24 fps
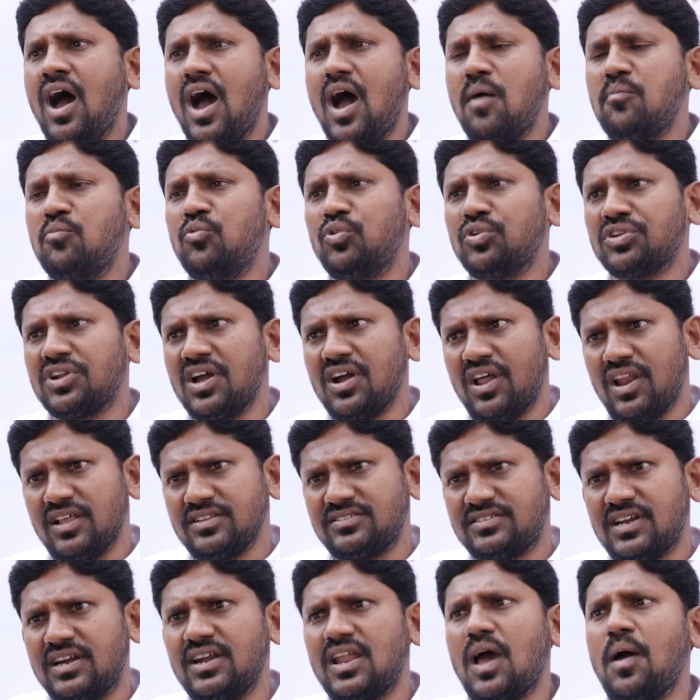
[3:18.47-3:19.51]
ఆ మూడు రంగుల
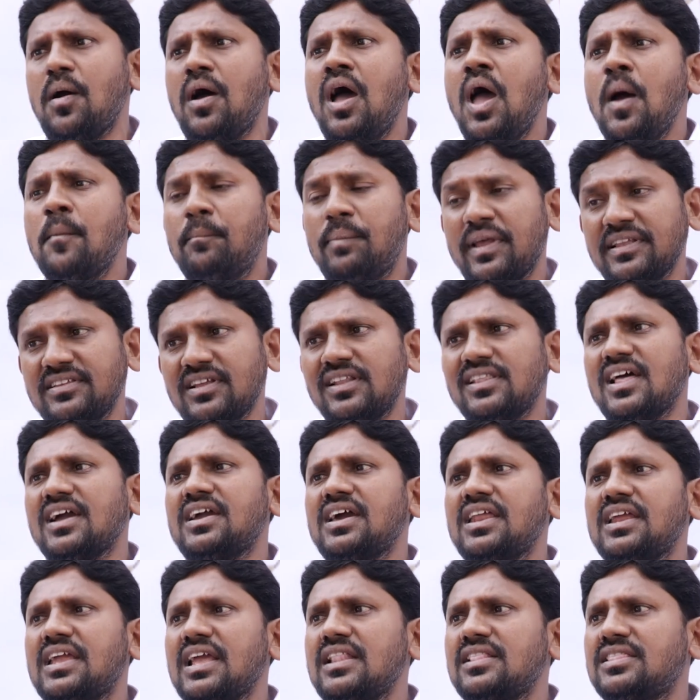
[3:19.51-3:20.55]
జెండా ప్రజల
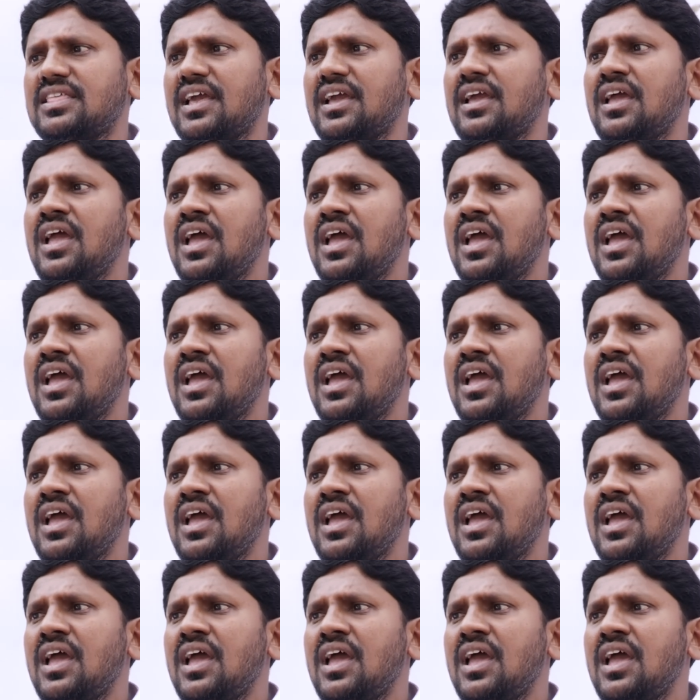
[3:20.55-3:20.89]
దగ్గరికి వెళ్తే